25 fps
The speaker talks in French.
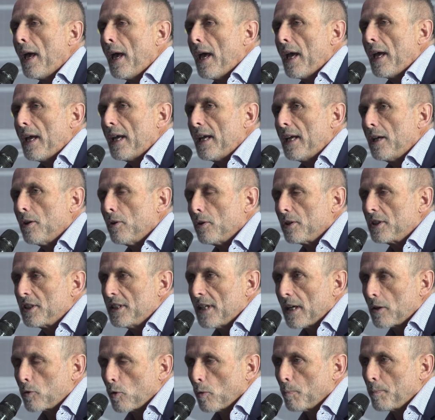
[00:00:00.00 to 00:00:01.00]
des techniques
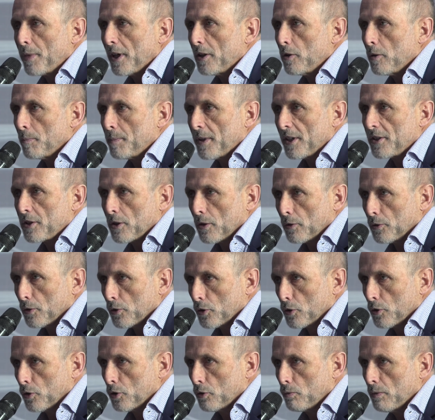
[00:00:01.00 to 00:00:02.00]
qui n'étaient pas
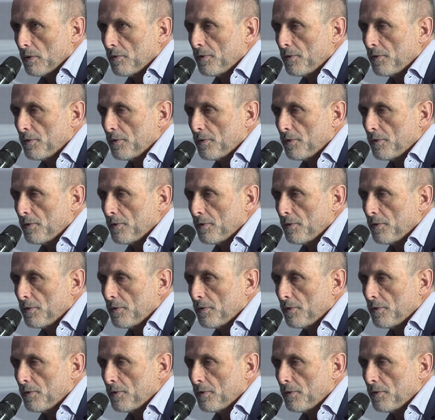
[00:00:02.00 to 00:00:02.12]
utilisées